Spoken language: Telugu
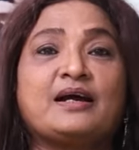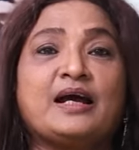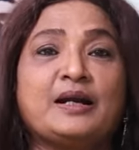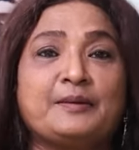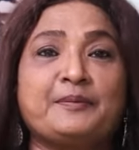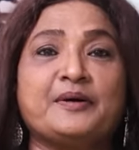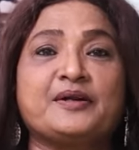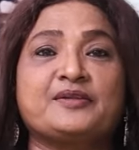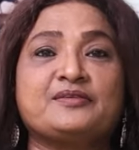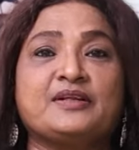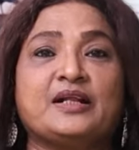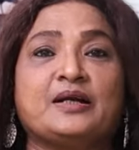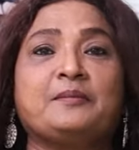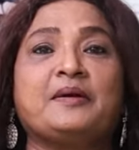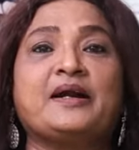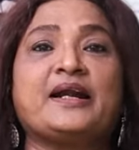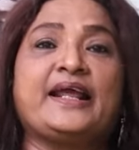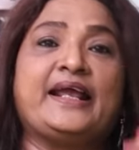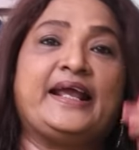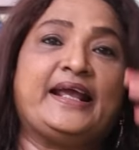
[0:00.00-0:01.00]
కనపడుతుంది
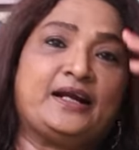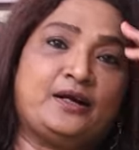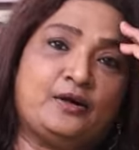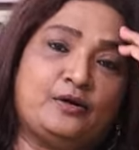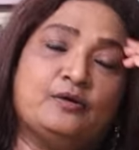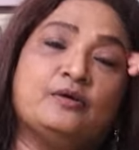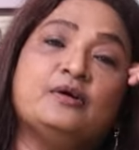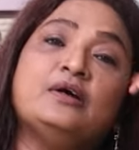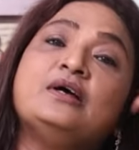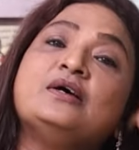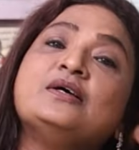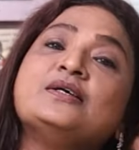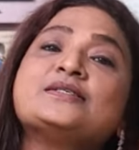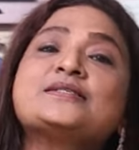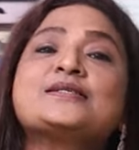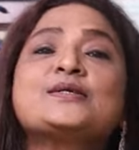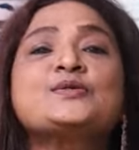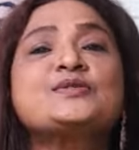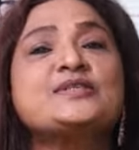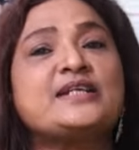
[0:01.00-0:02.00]
అనమాట హెయిర్లో
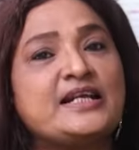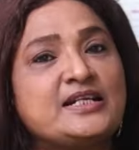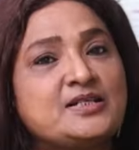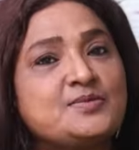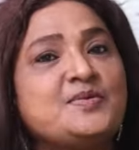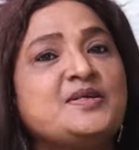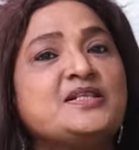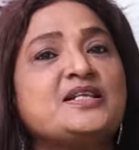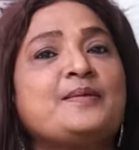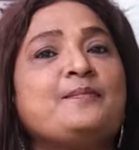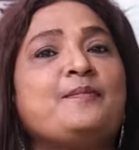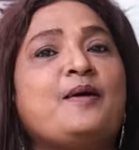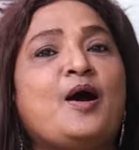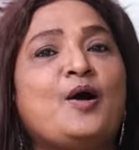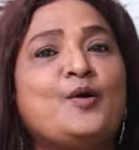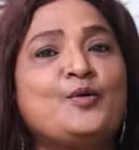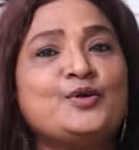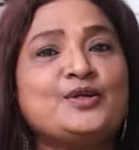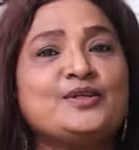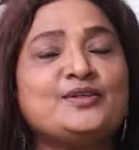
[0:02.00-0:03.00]
సో స్టేజ్ మీదకి
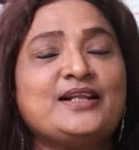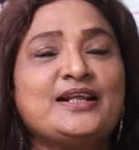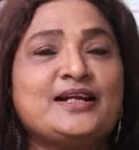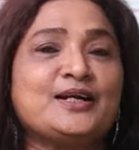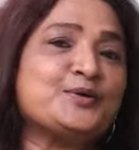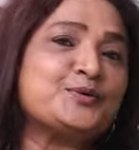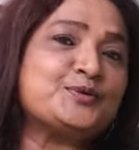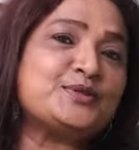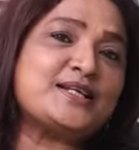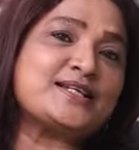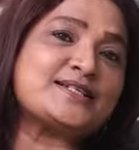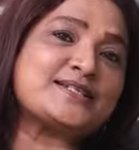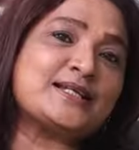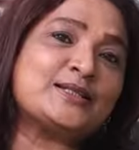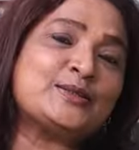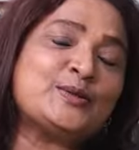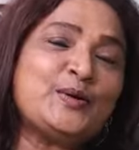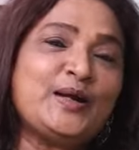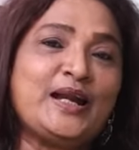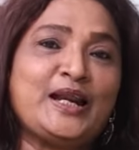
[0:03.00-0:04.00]
బాగుంటుంది అన్న
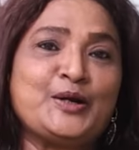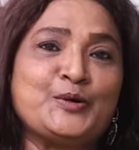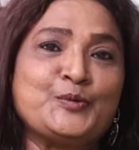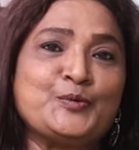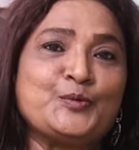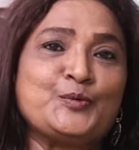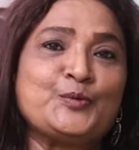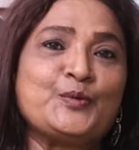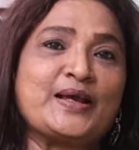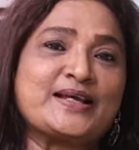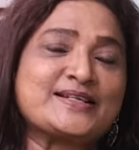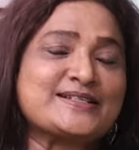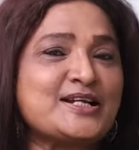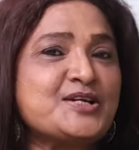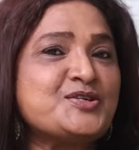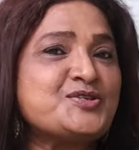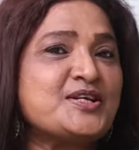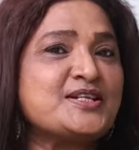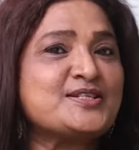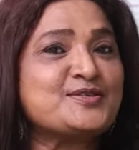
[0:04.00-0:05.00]
ఉద్దేశంతో నేను
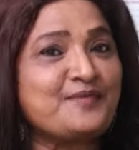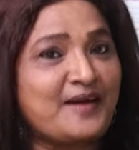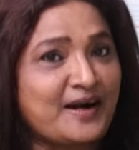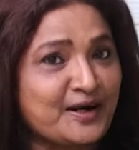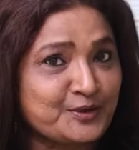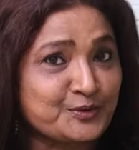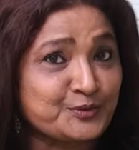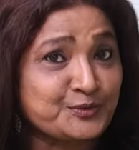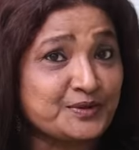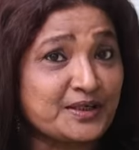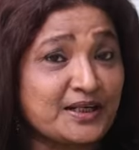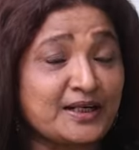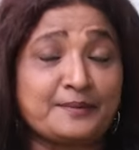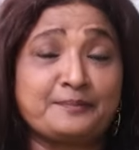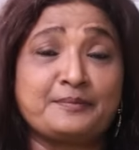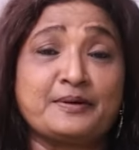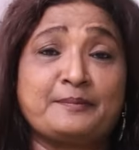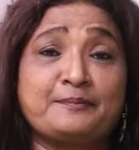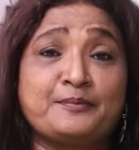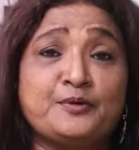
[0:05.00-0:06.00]
ఎక్స్టెన్షన్స్ వాడుతూ ఉంటాను
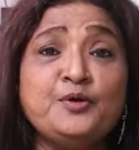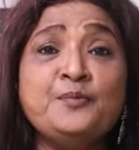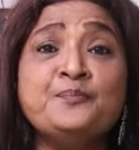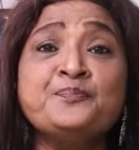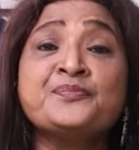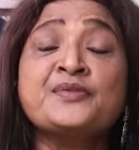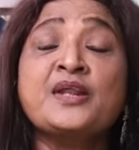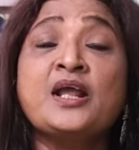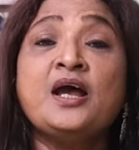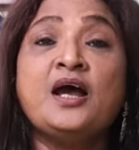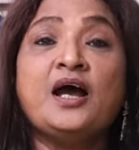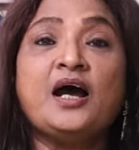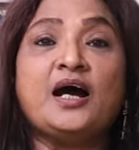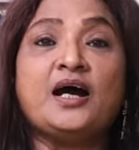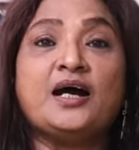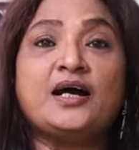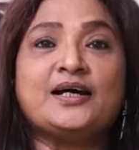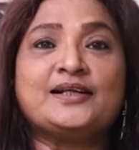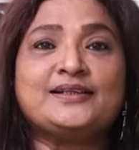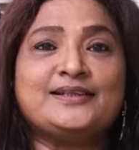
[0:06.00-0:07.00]
అప్పుడప్పుడు
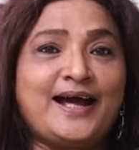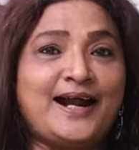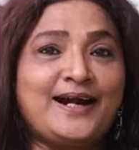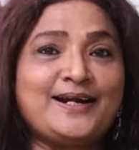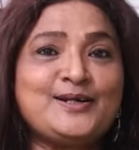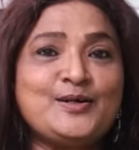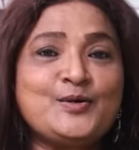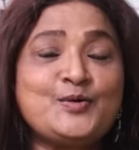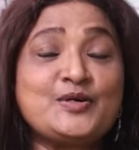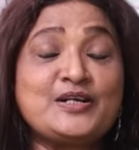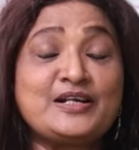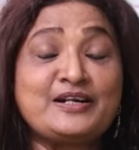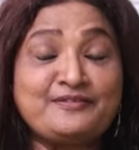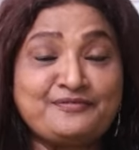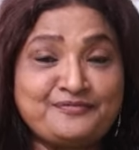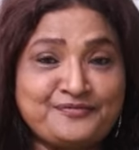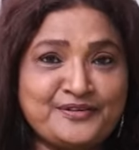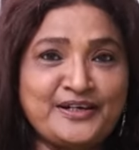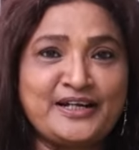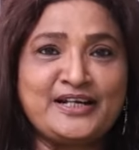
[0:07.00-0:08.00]
దాంట్లో
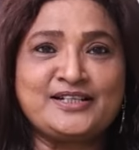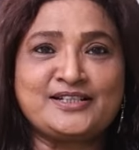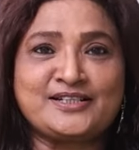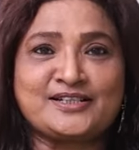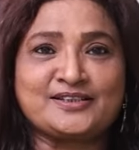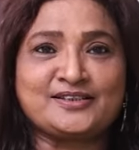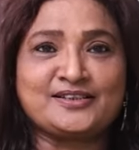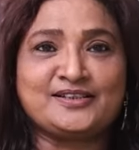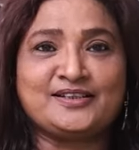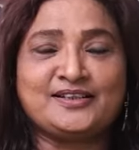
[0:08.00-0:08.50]
డిఫరెంట్